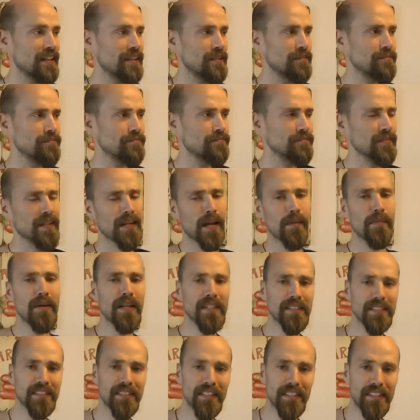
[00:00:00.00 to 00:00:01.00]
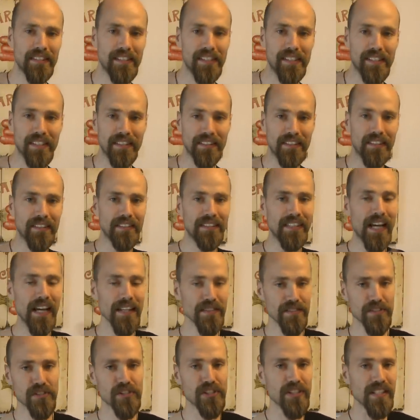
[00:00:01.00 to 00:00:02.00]
Ähm, ich habe letztens erzählt, dass das
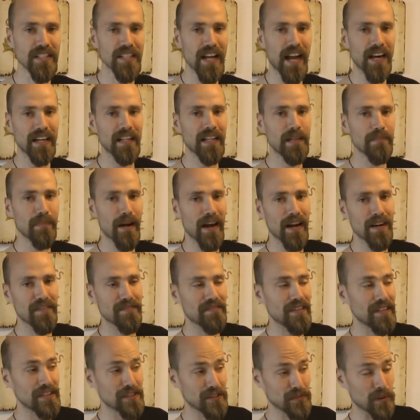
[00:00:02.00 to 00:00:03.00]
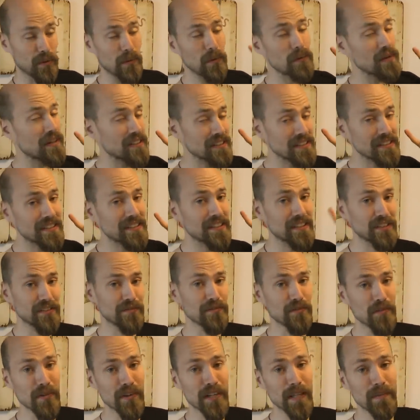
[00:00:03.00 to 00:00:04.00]
Nasenschild angebracht werden soll und das ist
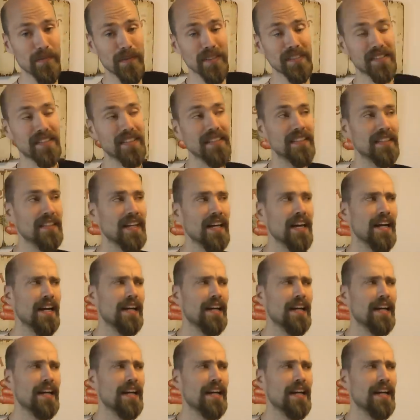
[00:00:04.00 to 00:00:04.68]
jetzt wirklich passiert.